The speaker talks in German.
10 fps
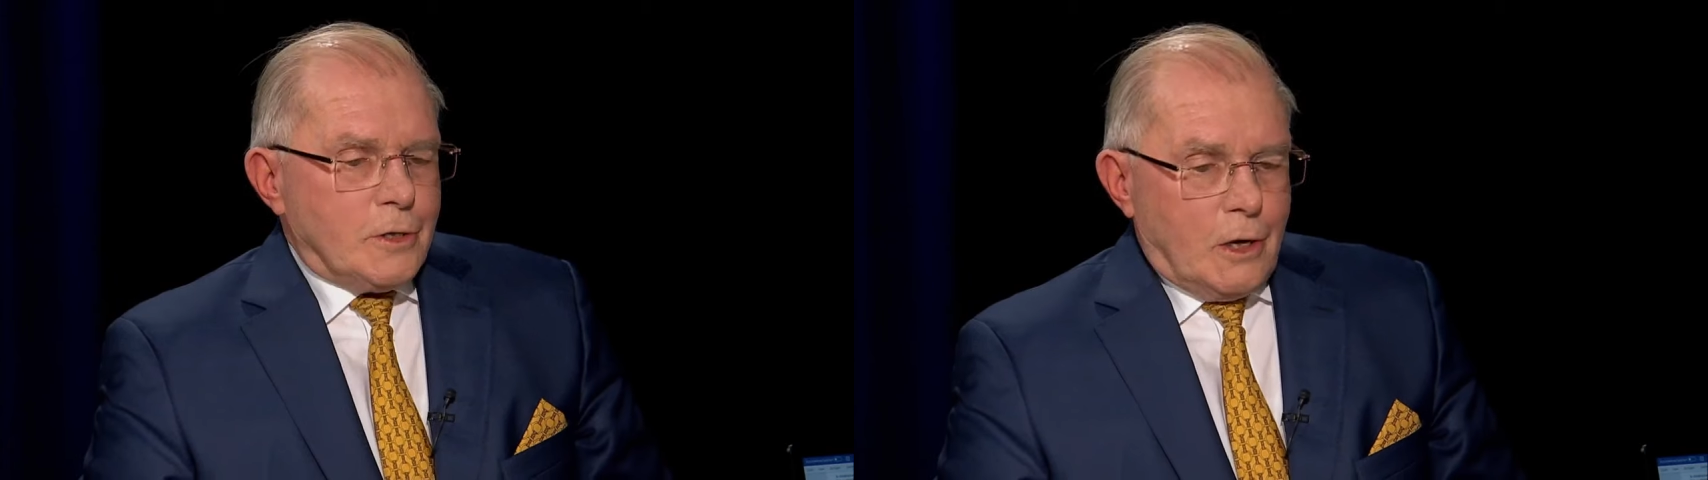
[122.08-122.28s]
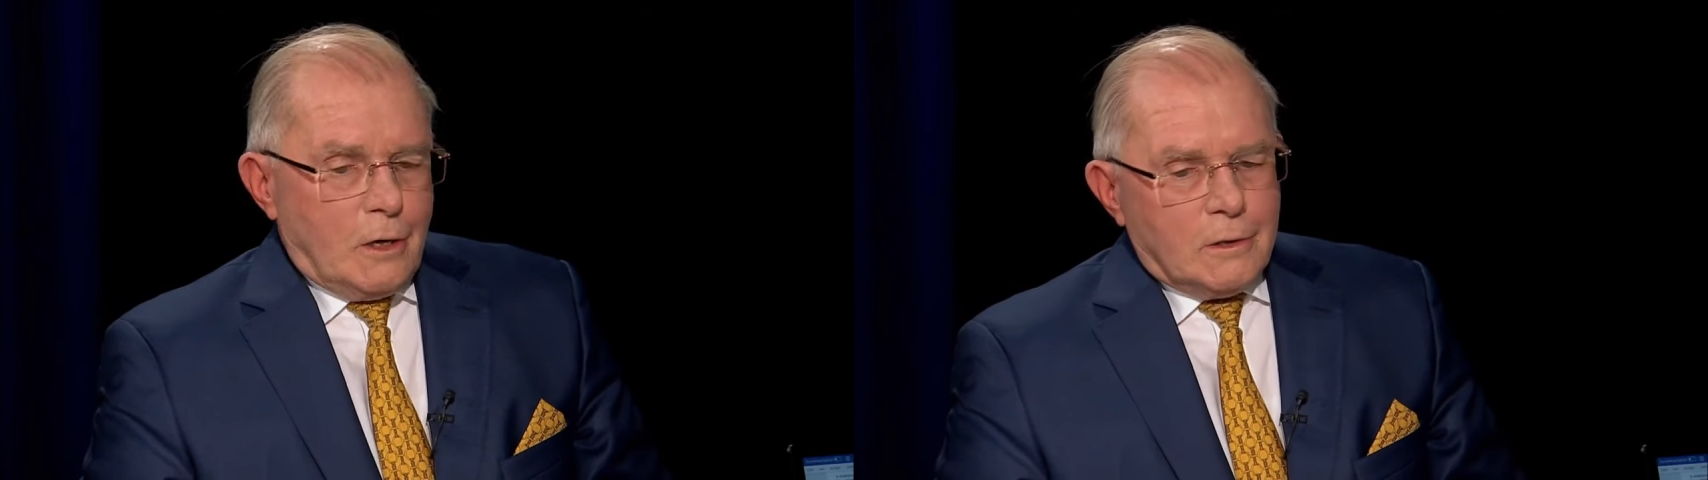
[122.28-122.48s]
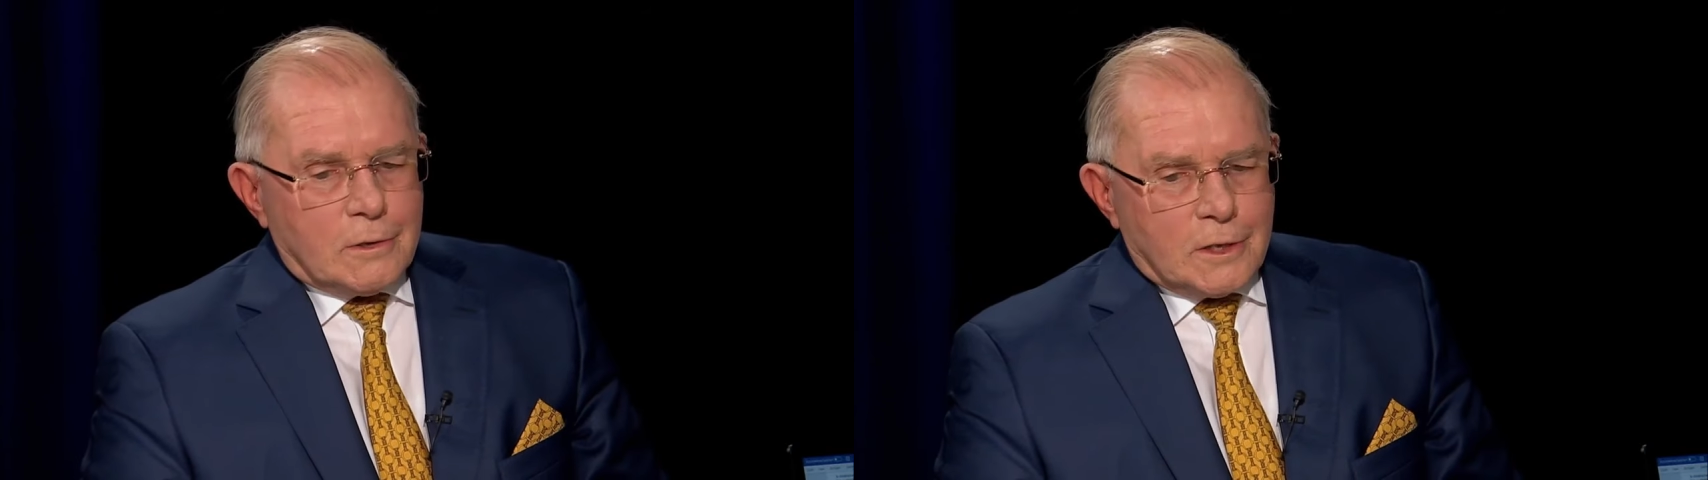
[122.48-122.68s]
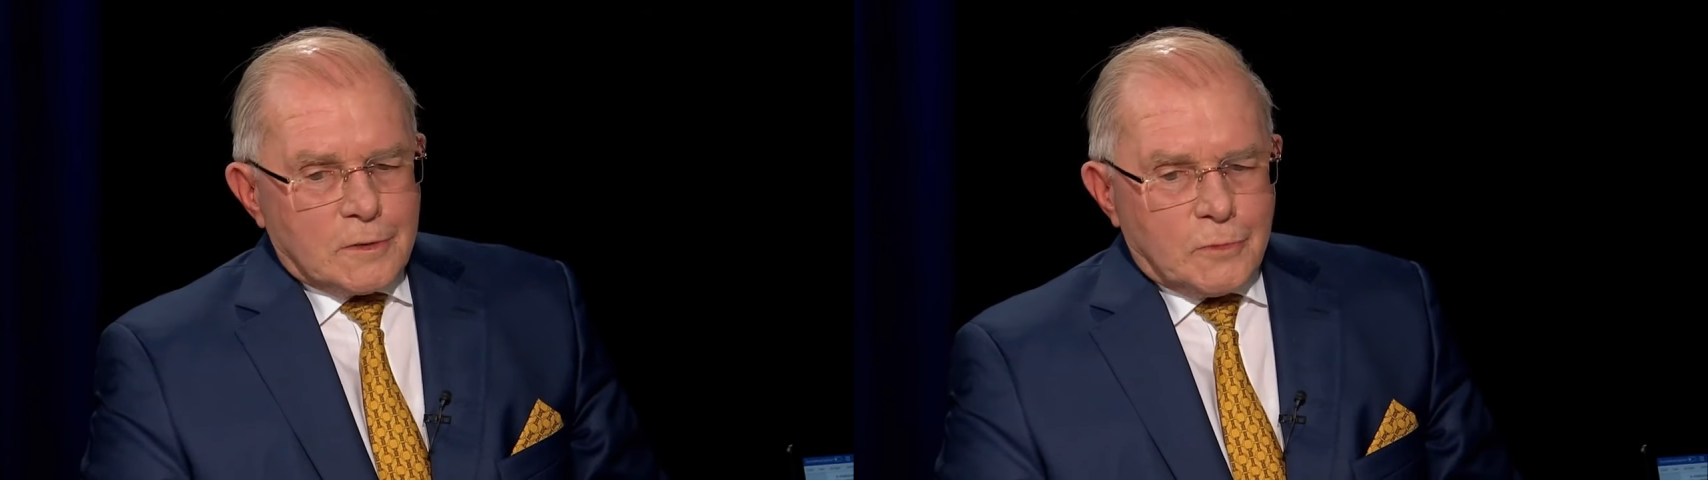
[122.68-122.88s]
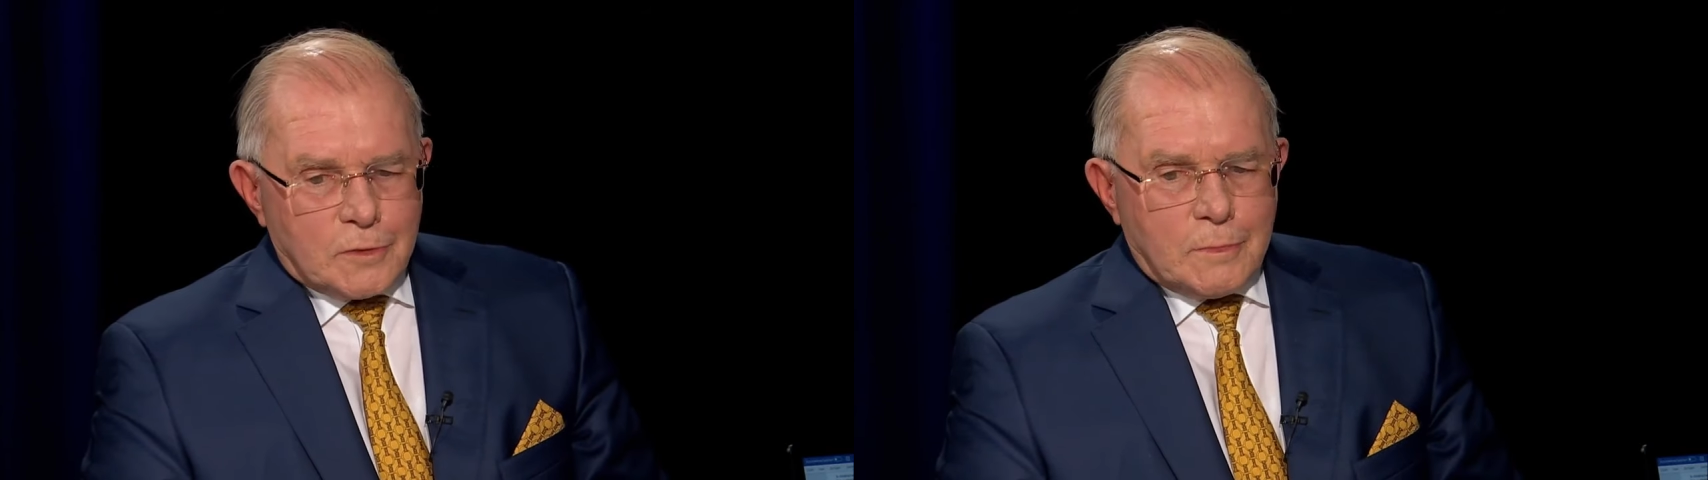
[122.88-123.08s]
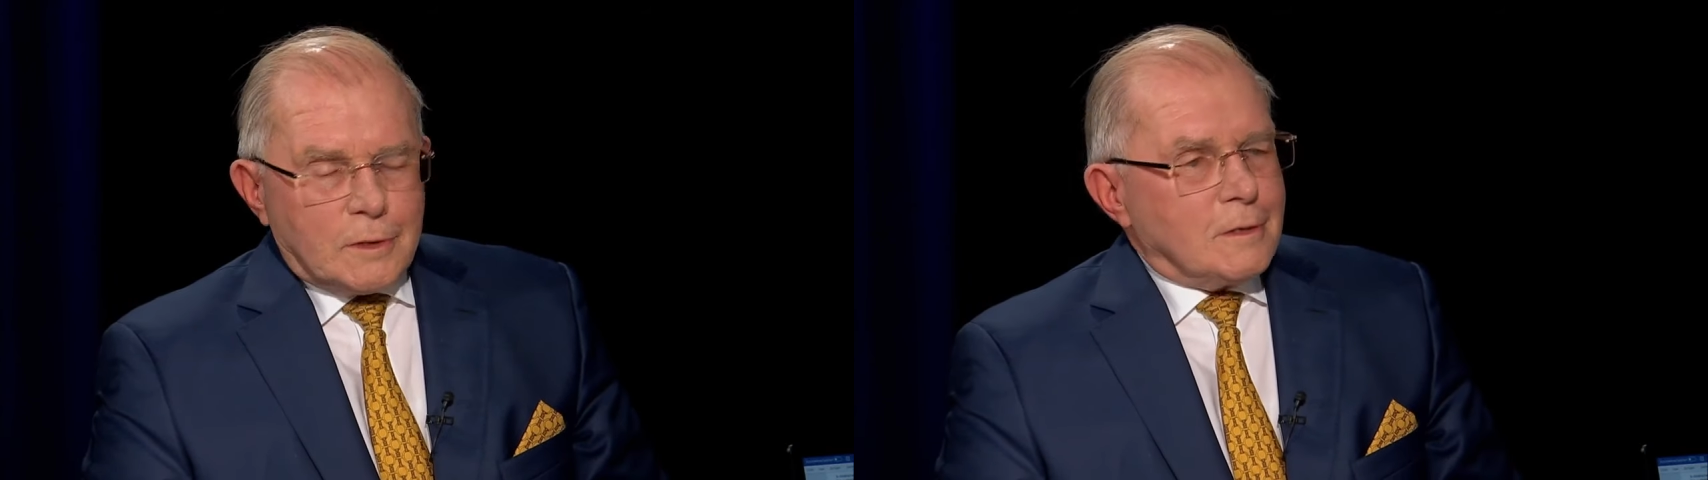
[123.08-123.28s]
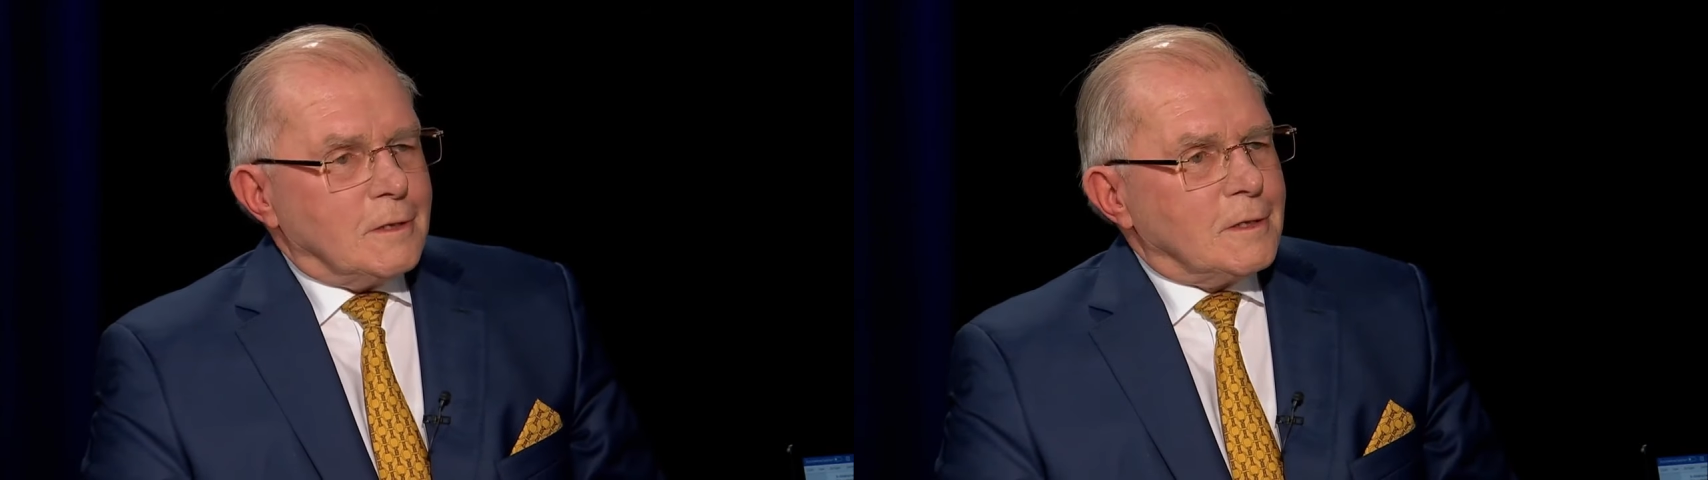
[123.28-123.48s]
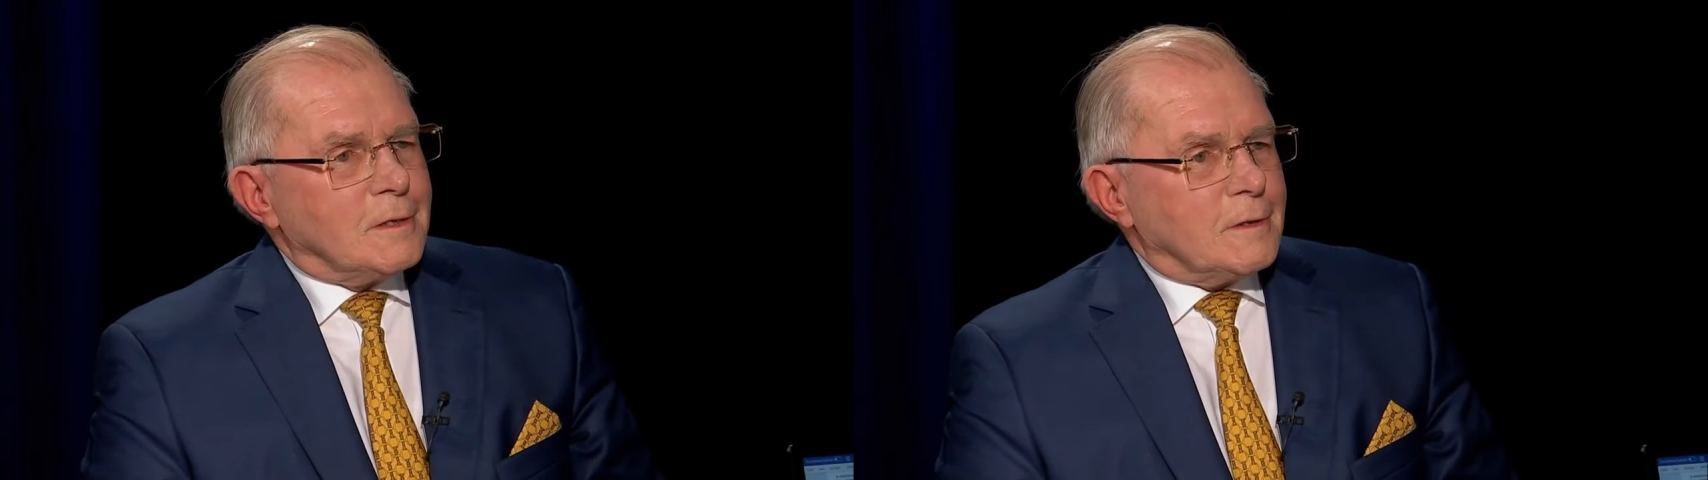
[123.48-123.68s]
Ja, das muss Vom
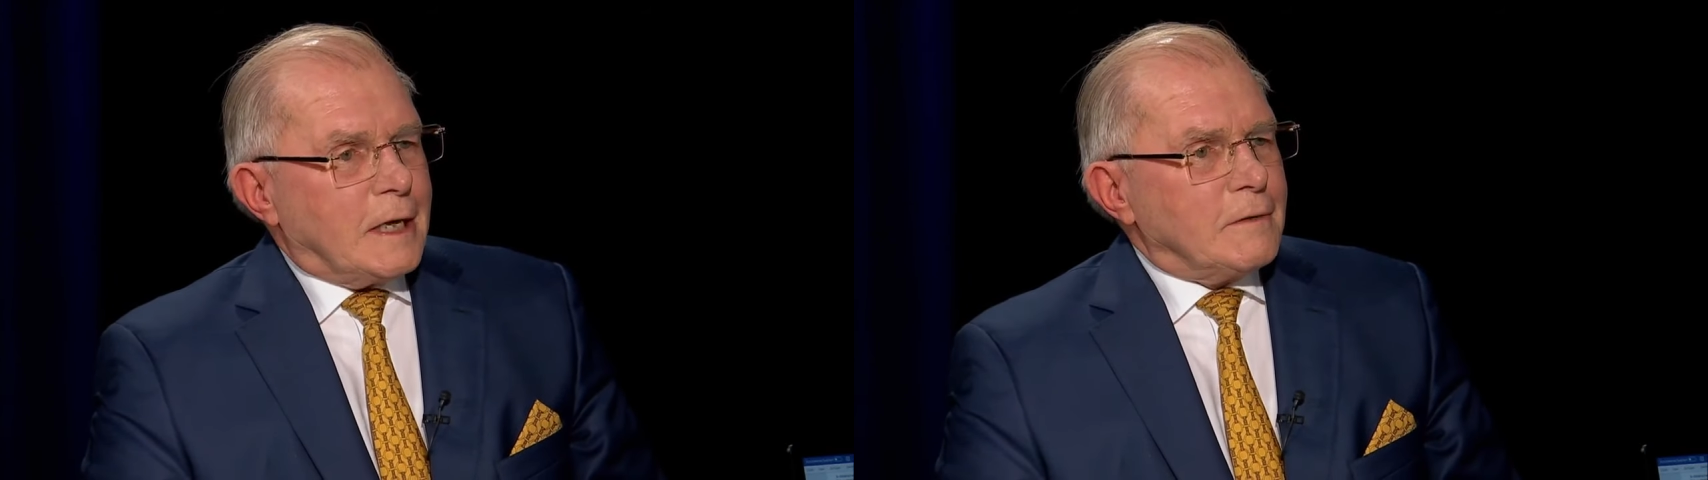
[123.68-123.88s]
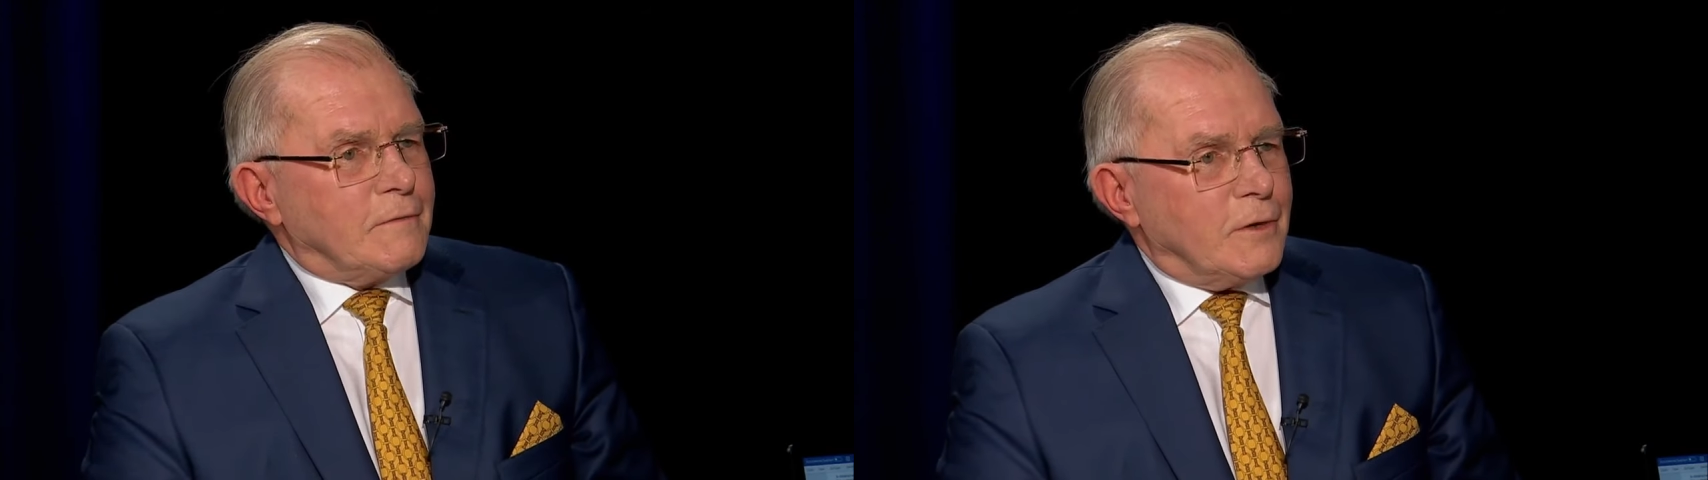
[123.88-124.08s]
man neidvoll...